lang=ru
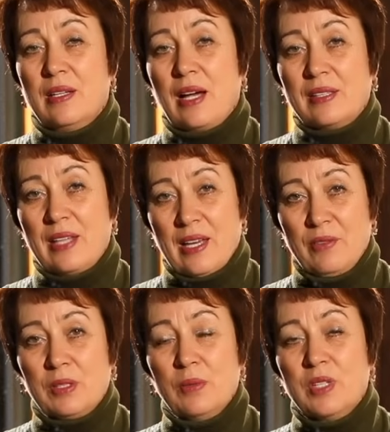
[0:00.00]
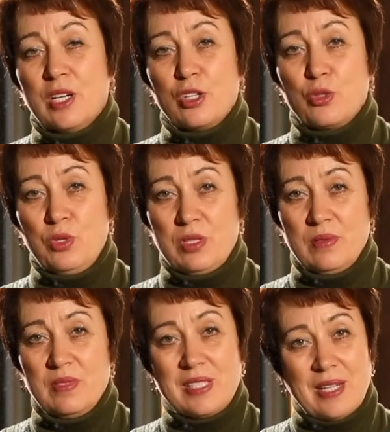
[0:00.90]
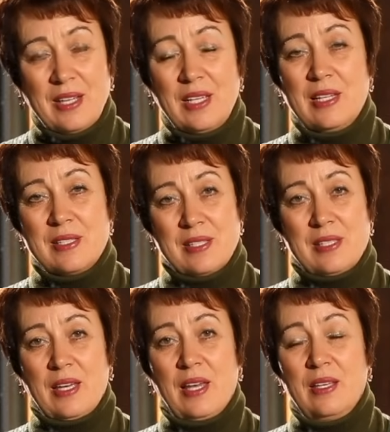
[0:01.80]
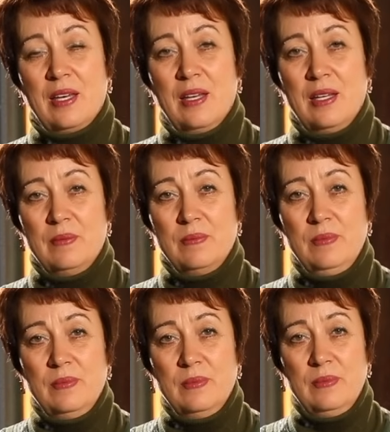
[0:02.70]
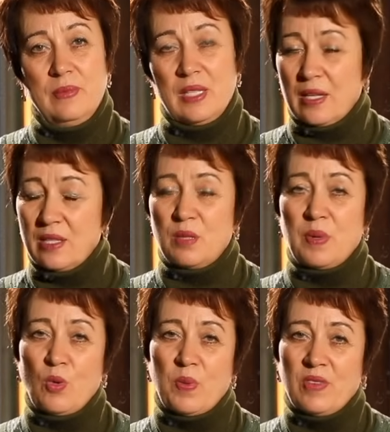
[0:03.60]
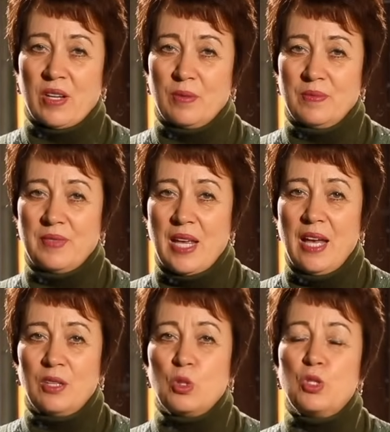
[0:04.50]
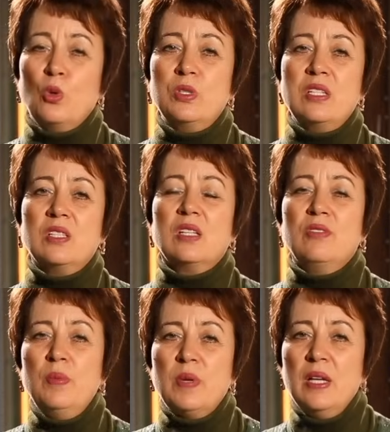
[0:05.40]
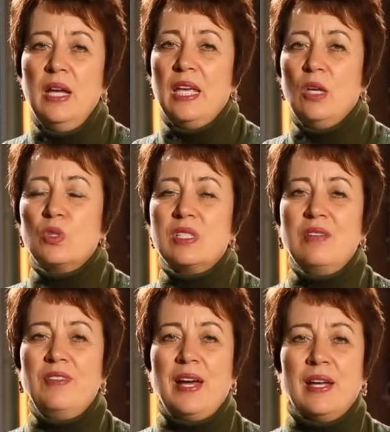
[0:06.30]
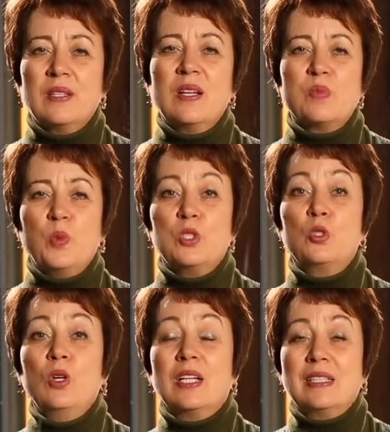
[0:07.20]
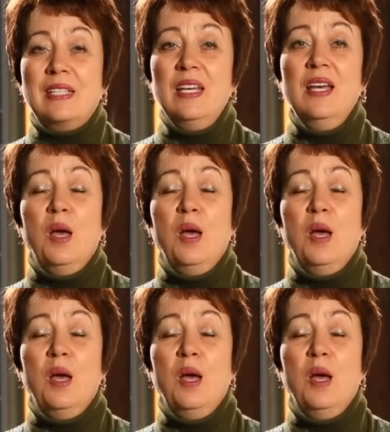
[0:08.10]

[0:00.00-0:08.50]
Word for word: когда я в этом нахожусь, страх или состояние, я на тебя уповаю. То есть он делает выбор, и он заявляет, Господь, только ты